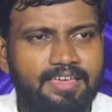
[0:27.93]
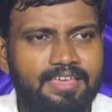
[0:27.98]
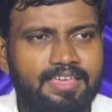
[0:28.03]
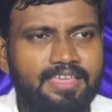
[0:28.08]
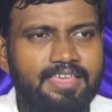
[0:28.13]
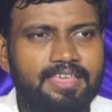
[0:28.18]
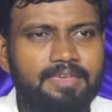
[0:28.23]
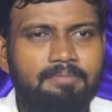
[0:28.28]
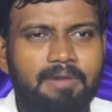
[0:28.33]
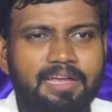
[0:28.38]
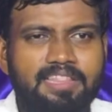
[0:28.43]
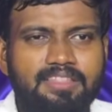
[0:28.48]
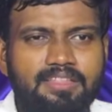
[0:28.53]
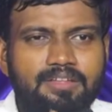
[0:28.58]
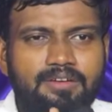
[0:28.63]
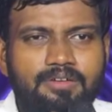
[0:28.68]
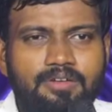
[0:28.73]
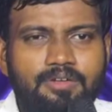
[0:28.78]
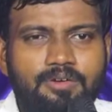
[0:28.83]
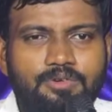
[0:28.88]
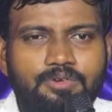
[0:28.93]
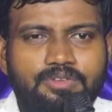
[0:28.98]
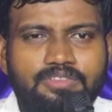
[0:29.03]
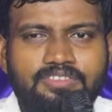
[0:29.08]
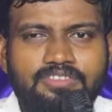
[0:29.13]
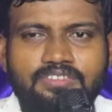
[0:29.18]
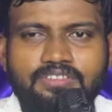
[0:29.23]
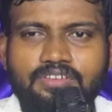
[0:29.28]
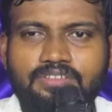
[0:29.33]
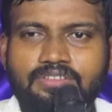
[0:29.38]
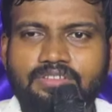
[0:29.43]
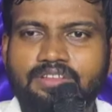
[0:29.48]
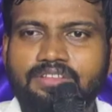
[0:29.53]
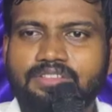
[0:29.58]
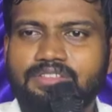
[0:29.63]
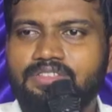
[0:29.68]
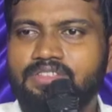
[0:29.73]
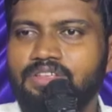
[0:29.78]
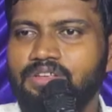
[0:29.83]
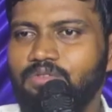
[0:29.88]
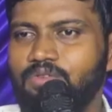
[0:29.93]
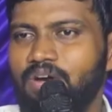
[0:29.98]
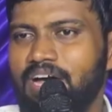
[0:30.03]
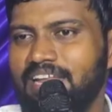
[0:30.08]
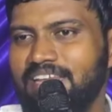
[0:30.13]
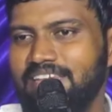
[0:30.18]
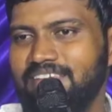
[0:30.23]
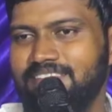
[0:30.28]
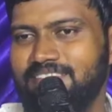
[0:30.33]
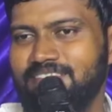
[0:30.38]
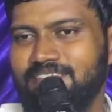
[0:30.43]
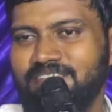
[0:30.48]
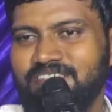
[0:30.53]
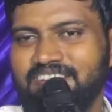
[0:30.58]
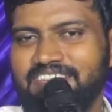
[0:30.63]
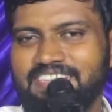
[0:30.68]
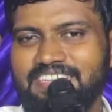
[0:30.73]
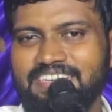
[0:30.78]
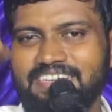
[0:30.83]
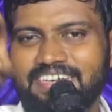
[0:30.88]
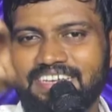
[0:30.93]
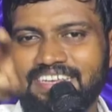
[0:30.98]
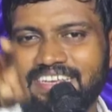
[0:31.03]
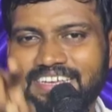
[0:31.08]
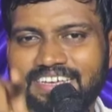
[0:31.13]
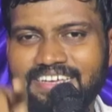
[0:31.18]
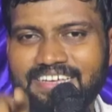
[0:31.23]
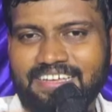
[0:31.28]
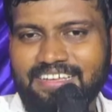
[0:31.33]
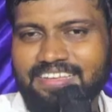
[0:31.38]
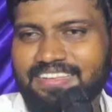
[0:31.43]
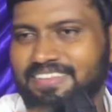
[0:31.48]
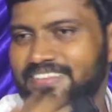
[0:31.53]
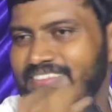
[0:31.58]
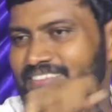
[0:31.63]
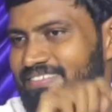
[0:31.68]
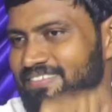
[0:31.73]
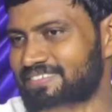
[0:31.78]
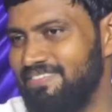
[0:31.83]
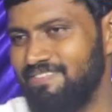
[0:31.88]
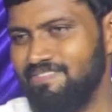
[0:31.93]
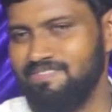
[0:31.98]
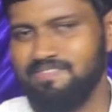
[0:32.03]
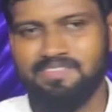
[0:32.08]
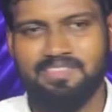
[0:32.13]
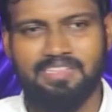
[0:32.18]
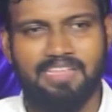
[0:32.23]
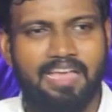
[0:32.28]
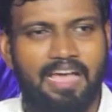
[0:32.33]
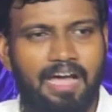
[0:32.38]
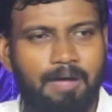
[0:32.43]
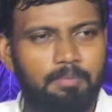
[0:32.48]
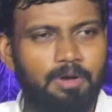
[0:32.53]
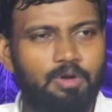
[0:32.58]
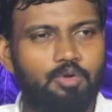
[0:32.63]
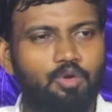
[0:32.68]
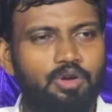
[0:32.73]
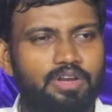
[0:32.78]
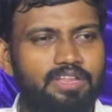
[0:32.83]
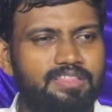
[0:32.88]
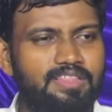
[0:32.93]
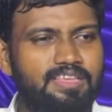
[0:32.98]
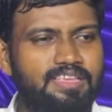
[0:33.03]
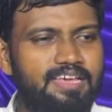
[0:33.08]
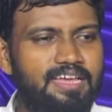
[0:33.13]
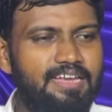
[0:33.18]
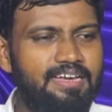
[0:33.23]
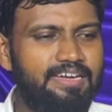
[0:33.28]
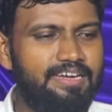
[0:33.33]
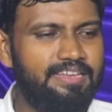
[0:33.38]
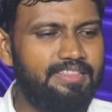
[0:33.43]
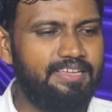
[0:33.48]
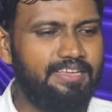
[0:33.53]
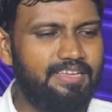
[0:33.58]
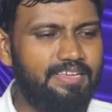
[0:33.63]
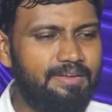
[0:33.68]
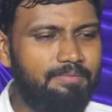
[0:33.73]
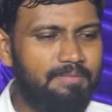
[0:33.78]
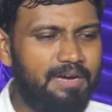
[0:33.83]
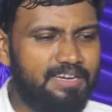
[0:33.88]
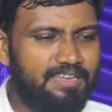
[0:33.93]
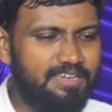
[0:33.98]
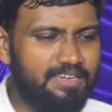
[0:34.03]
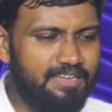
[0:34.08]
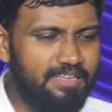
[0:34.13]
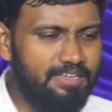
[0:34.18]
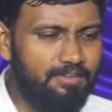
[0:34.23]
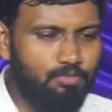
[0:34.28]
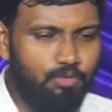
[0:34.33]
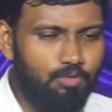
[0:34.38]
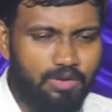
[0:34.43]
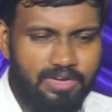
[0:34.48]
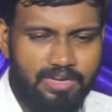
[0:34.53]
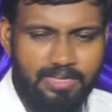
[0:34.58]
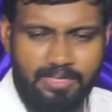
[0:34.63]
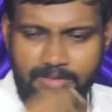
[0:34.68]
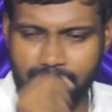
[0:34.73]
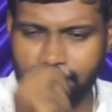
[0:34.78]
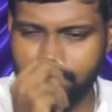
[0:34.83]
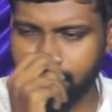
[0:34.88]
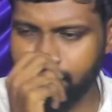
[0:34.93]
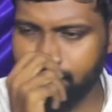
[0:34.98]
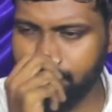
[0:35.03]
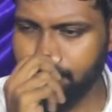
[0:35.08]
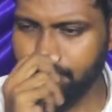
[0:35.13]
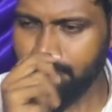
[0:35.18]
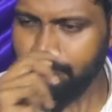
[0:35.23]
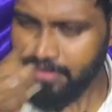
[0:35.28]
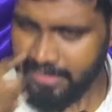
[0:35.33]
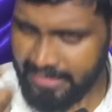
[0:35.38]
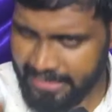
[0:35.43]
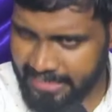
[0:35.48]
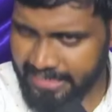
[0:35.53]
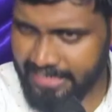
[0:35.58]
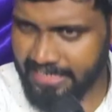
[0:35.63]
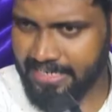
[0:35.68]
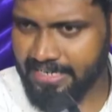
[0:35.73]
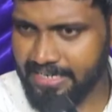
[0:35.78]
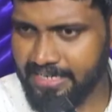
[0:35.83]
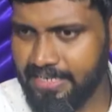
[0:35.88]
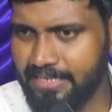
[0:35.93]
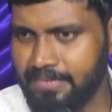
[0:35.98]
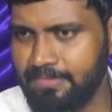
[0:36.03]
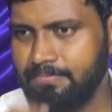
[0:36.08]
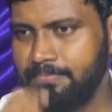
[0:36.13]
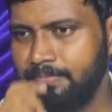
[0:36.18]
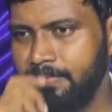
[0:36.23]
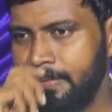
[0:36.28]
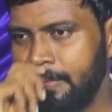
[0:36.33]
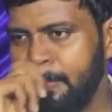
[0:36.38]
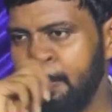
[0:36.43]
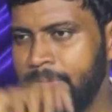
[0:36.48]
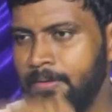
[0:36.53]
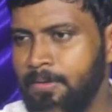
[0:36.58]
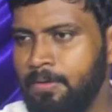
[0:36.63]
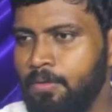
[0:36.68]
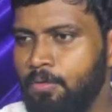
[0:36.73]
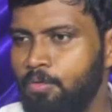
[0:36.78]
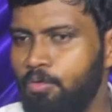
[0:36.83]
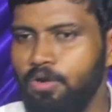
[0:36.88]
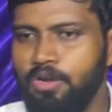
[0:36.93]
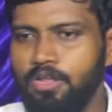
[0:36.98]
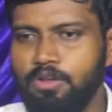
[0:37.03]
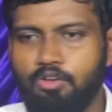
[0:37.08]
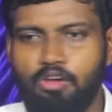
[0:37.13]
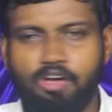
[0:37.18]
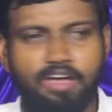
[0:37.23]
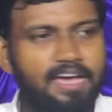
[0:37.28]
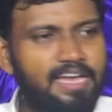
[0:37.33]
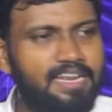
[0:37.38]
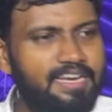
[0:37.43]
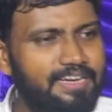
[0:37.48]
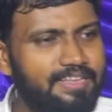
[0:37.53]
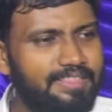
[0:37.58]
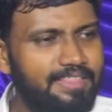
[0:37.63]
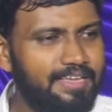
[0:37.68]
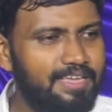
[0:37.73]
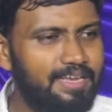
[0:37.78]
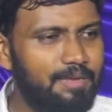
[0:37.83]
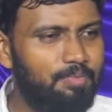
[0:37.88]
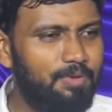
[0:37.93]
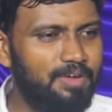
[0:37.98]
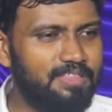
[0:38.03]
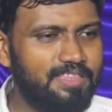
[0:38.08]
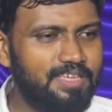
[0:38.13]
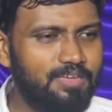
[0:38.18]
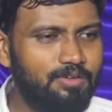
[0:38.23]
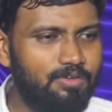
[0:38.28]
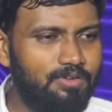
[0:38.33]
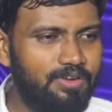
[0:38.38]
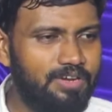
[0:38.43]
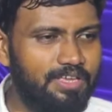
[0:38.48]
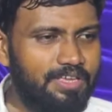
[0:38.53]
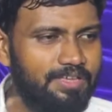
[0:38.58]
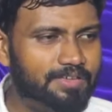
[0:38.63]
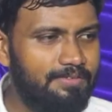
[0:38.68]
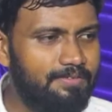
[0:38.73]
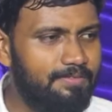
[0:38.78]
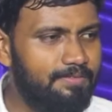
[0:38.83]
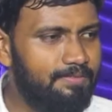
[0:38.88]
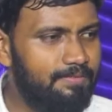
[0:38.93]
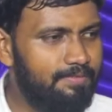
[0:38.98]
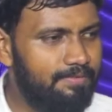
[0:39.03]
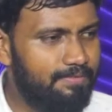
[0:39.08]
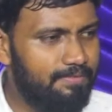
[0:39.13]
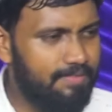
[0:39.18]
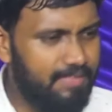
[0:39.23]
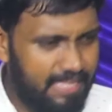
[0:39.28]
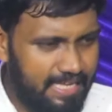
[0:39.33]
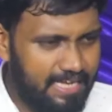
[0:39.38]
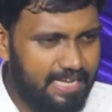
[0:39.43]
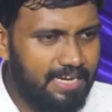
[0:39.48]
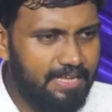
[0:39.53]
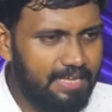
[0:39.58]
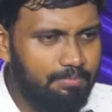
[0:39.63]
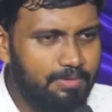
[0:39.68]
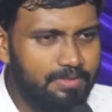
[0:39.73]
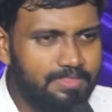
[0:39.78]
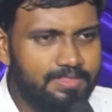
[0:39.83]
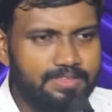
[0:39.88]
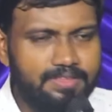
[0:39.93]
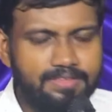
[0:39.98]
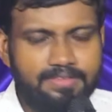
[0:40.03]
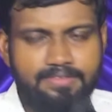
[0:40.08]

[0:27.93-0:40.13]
ఈ మందిరంలోకి వచ్చి చేతులు ఎత్తితే నువ్వు ఆలకిస్తావు కదా నాయనా అమ్మ కొన్ని దయ్యాలు ఇంటి దగ్గరే మాట అంటాయి కొన్ని ఇక్కడే ఉంటాయి కొన్ని రోగాలు ఇంటి దగ్గర పోతాయి కొన్ని ఇక్కడే పోతాయి